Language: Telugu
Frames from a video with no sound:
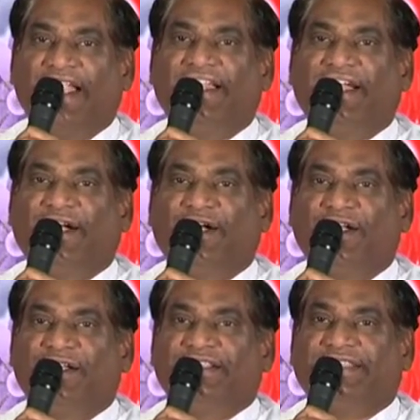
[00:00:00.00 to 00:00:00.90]
ఆయన
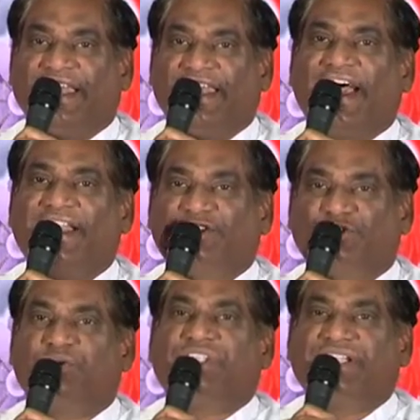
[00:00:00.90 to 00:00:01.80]
తెల్లారి
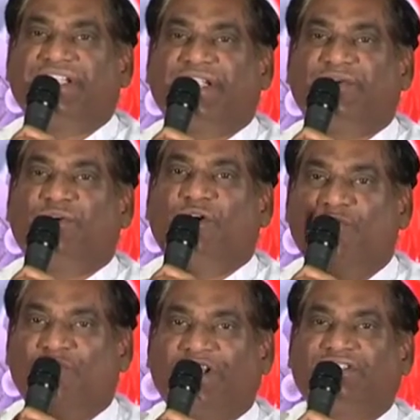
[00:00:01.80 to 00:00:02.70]
షూటింగ్ కి
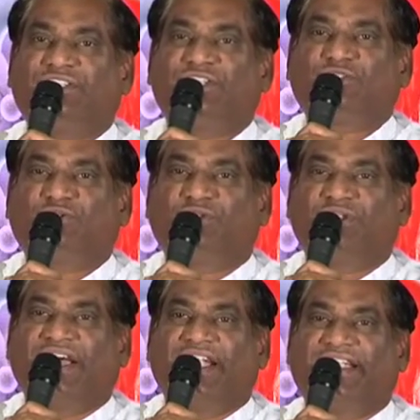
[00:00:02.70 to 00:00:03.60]
హోంవర్క్
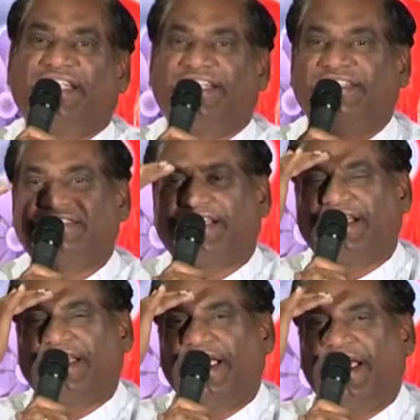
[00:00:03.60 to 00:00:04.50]
చేసుకుంటున్నారంటే ఇట్ ఈస్ ఎ
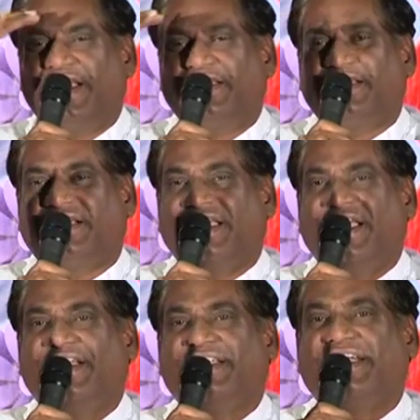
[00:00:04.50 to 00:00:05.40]
గ్రేట్
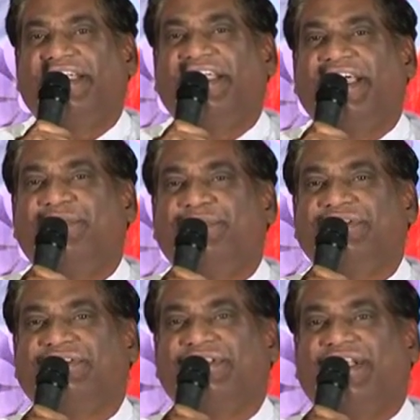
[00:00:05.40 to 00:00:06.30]
గ్రేట్ అండి
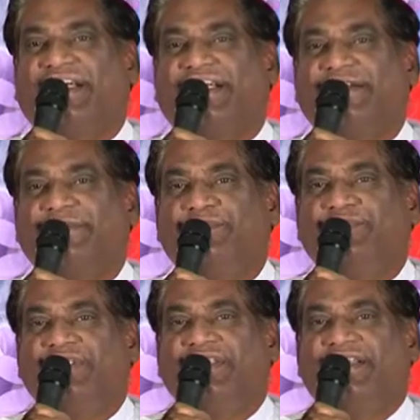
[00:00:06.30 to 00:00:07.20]
అనిపించింది నాకు
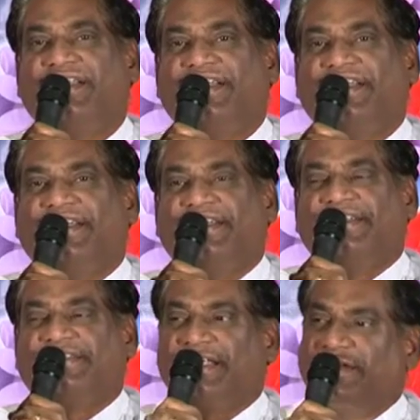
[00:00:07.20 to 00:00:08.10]

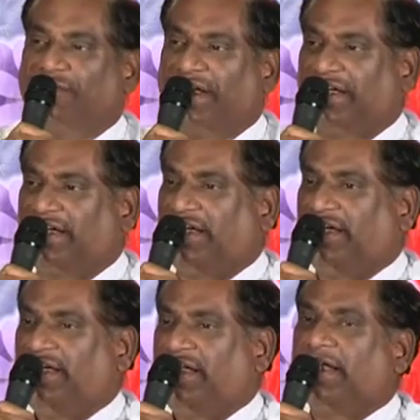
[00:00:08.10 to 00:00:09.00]
సరే వారికి
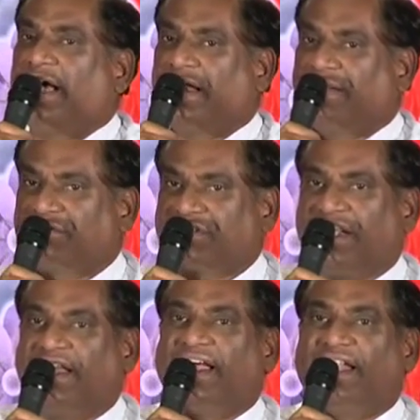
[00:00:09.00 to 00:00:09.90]
నా
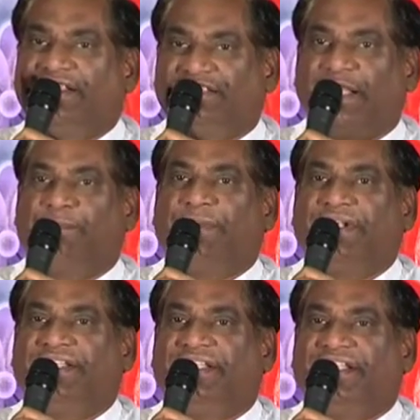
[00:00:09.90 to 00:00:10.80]
నమస్కారాలను
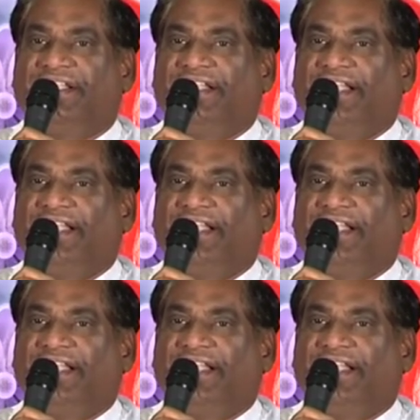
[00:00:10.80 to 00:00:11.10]
చెప్పండి